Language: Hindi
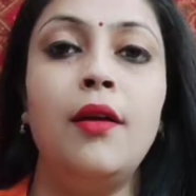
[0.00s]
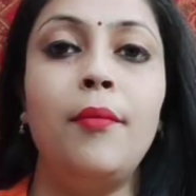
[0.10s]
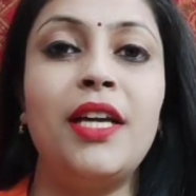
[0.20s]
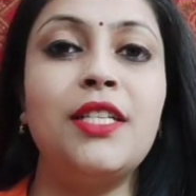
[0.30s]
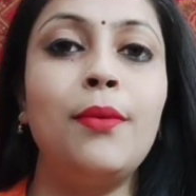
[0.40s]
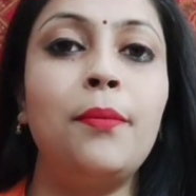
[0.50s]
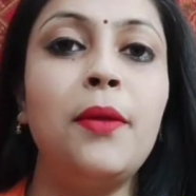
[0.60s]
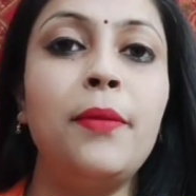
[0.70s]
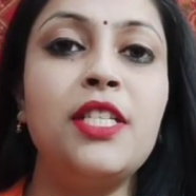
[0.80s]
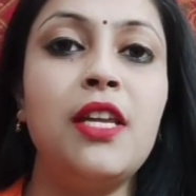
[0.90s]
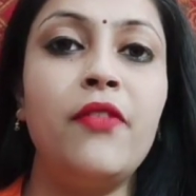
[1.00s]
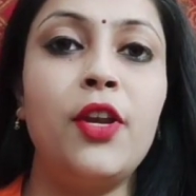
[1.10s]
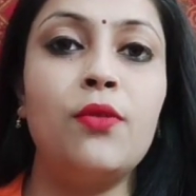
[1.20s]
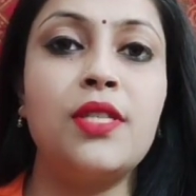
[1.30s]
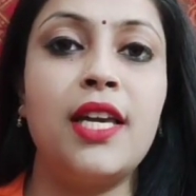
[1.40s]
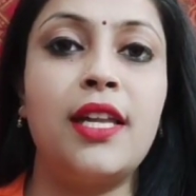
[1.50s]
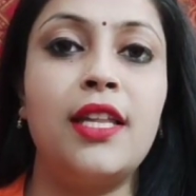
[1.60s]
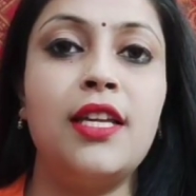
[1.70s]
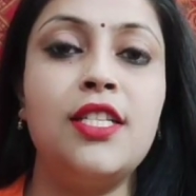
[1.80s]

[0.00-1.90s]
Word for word: मैं जब अपनी पिछली वीडियोस देख रही थी